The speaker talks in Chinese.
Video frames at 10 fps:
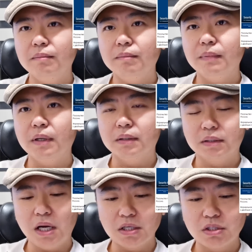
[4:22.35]
啊
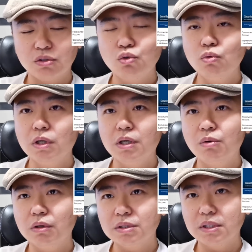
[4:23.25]
大使驻俄国俄
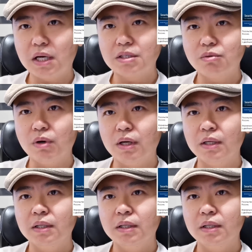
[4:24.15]
罗斯大使馆